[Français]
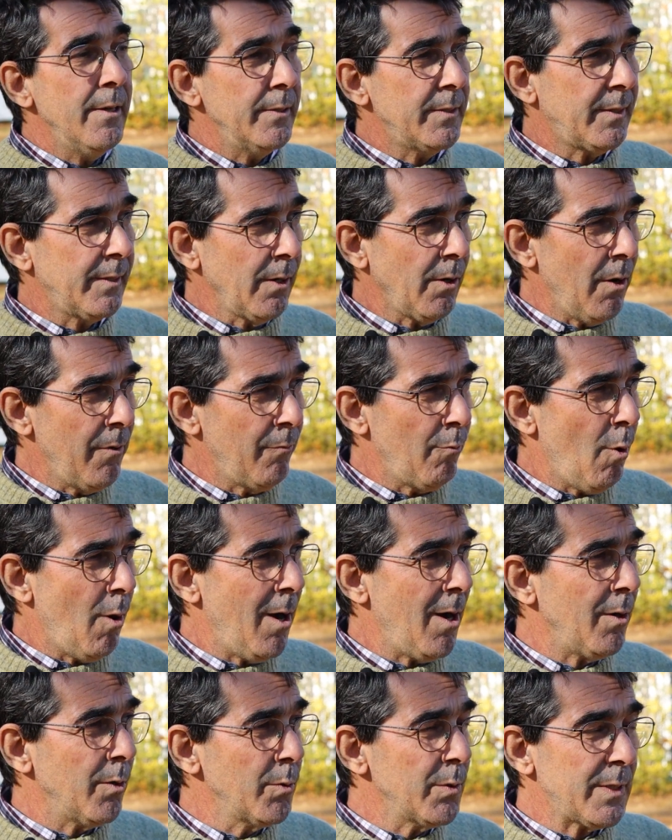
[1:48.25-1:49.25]
C'est
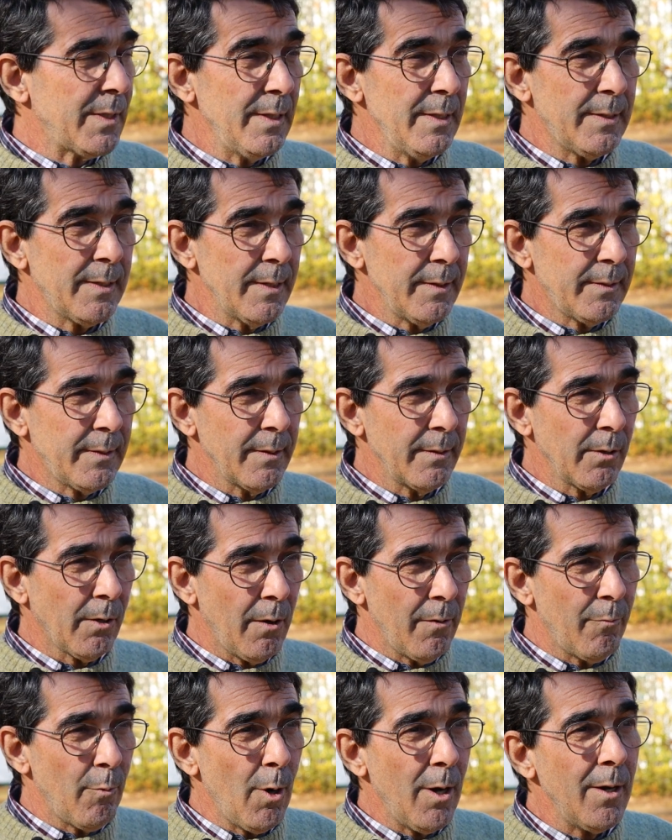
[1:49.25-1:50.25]
revoir aussi, c'est de
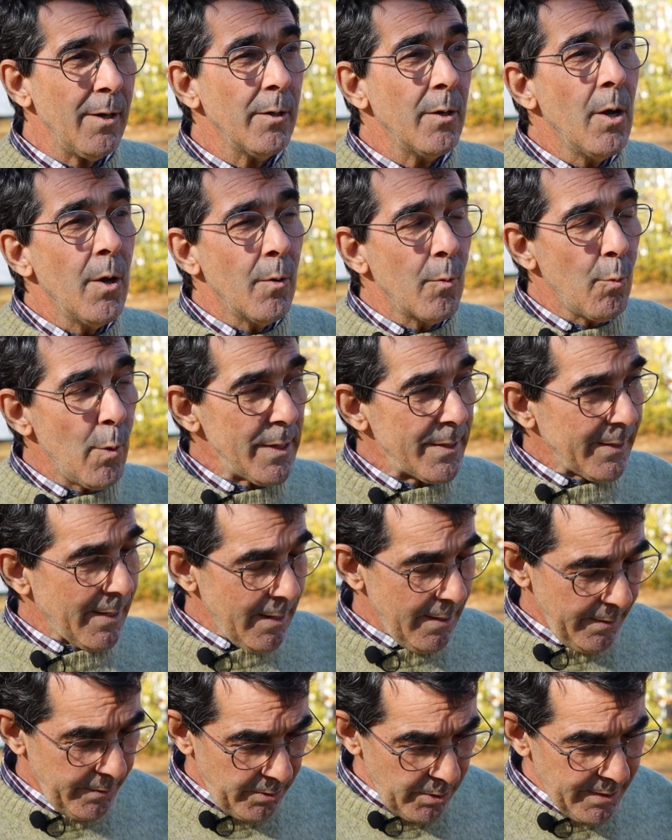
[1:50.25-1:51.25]
revoir où est-ce
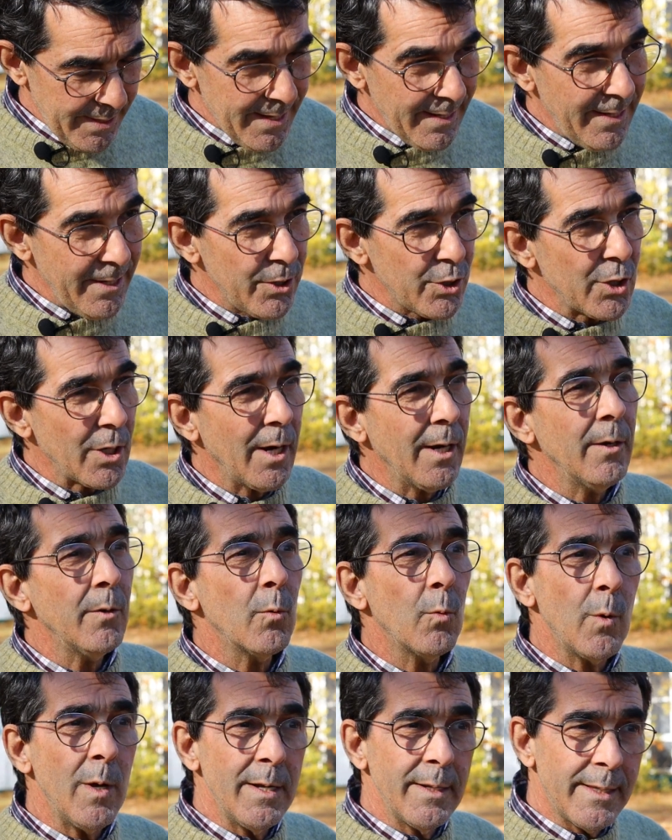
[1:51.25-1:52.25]
qu'elle accueillait les gens,
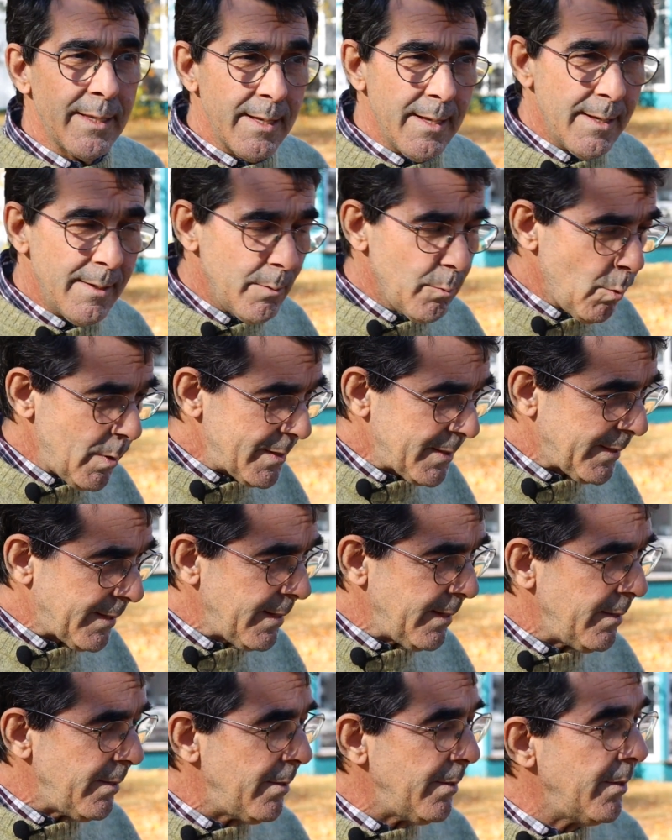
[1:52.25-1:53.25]
où, est-ce
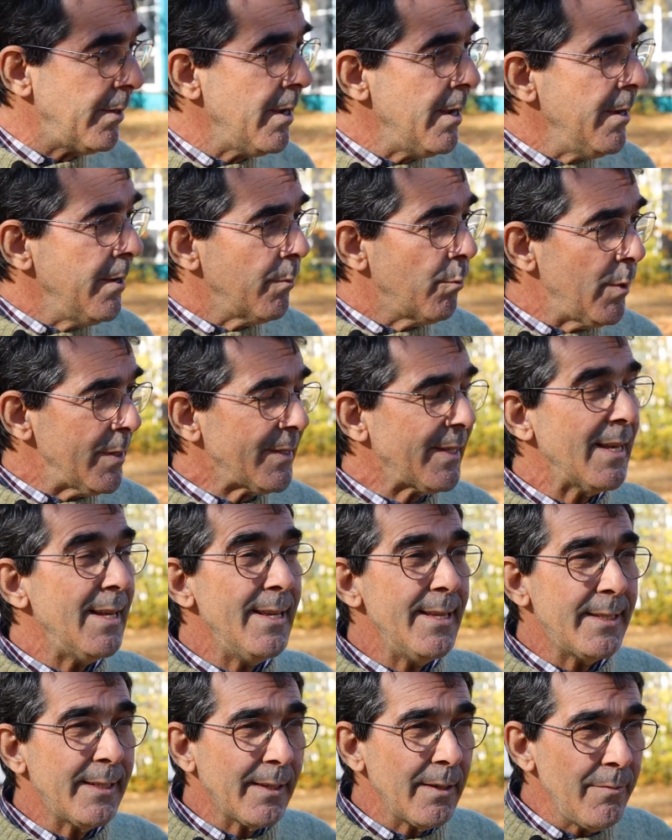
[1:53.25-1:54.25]

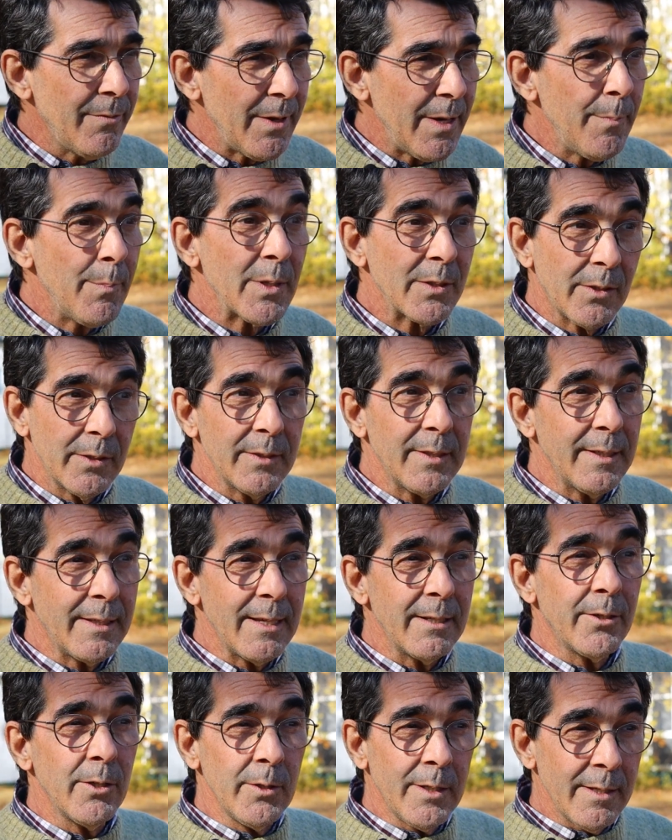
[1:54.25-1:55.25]
qu'elle écrivait, parce que c'est
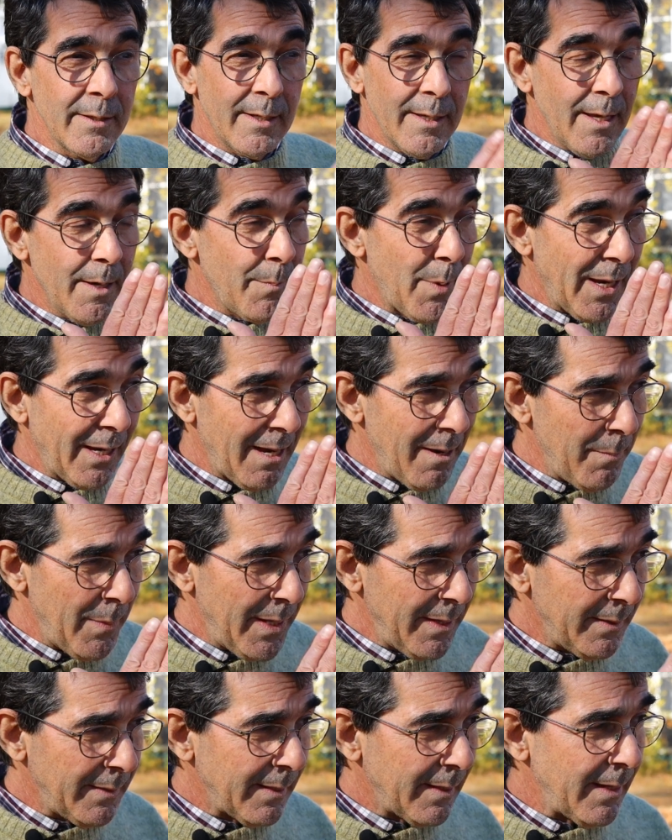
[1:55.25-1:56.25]
quelqu'un qui était
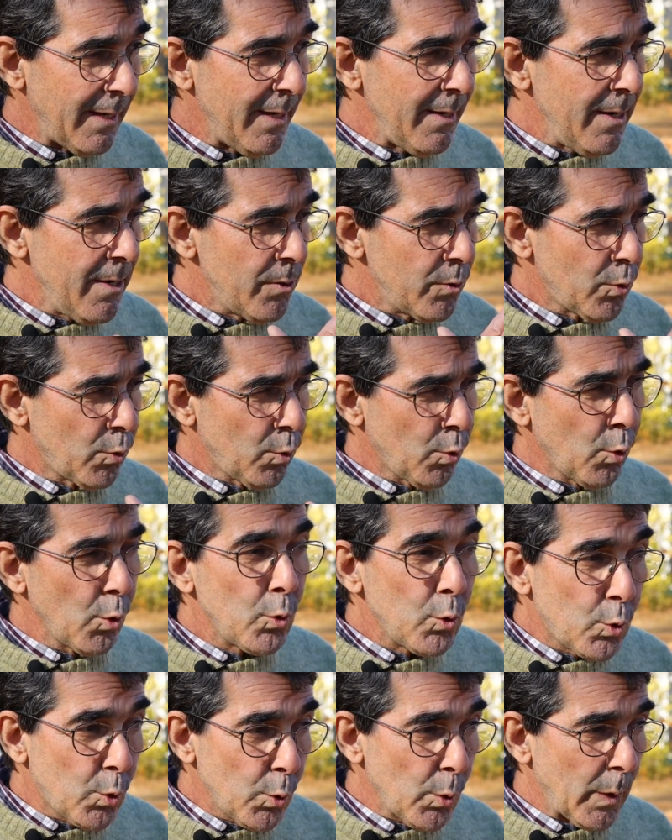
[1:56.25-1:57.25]
apparemment très
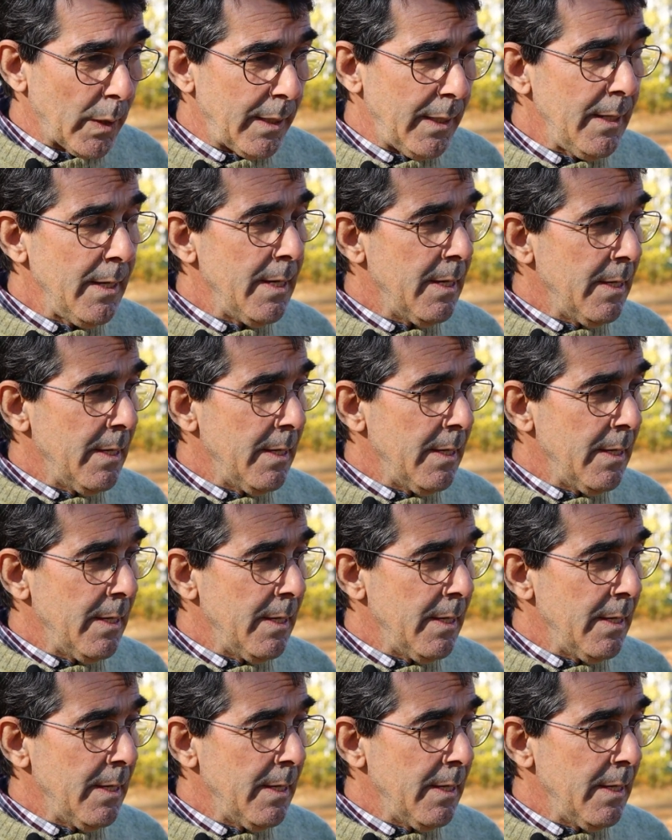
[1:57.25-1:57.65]
structuré.